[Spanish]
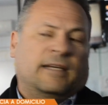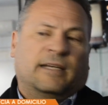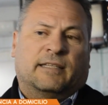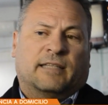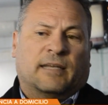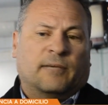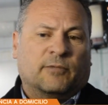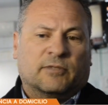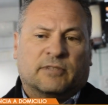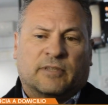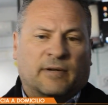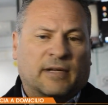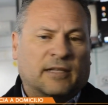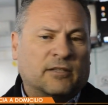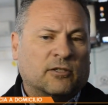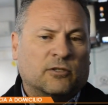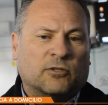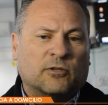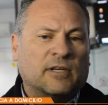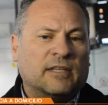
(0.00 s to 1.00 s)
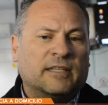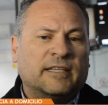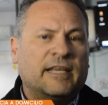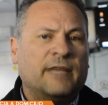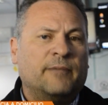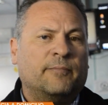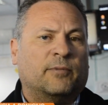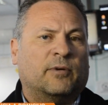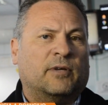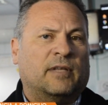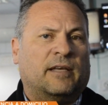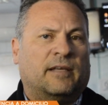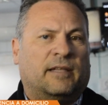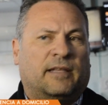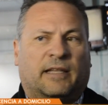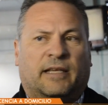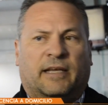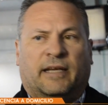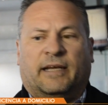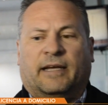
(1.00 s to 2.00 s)
estamos hablando todo el tiempo
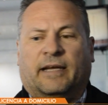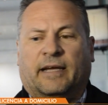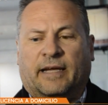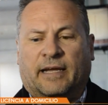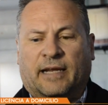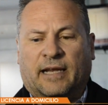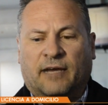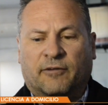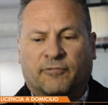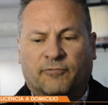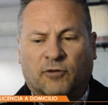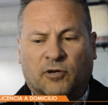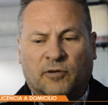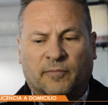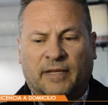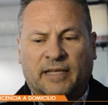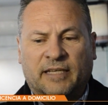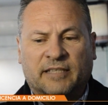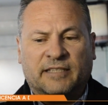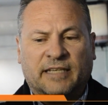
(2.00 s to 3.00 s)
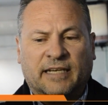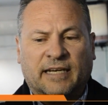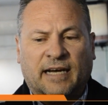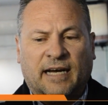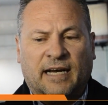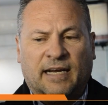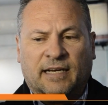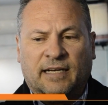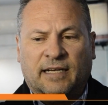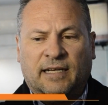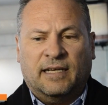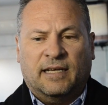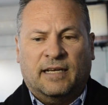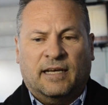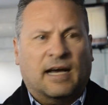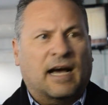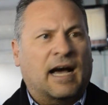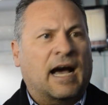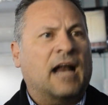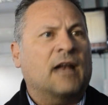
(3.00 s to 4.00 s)
de, la forma de
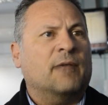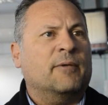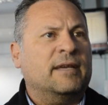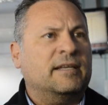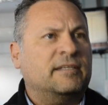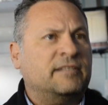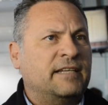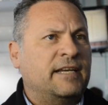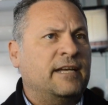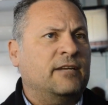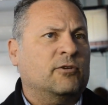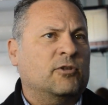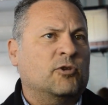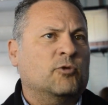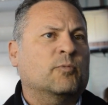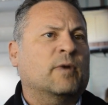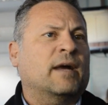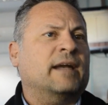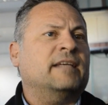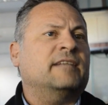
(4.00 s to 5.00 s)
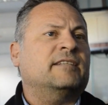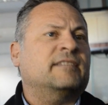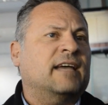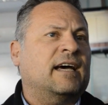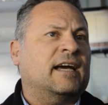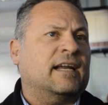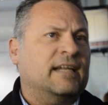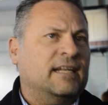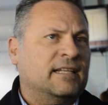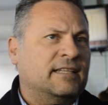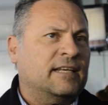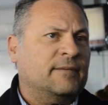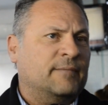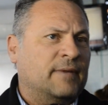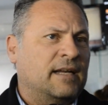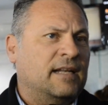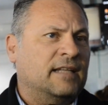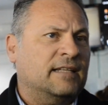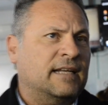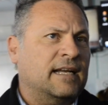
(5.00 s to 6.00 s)
llegar al vecino, de humanizar el
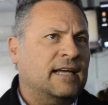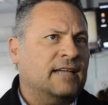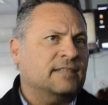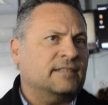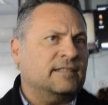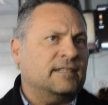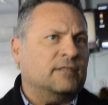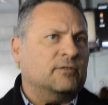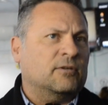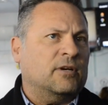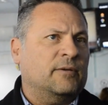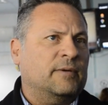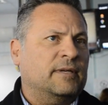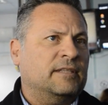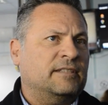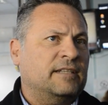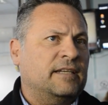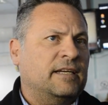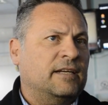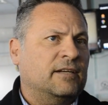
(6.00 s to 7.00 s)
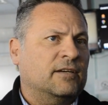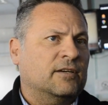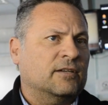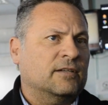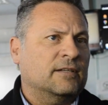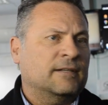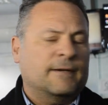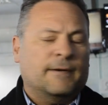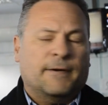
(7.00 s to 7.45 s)
tema del tránsito al vecino.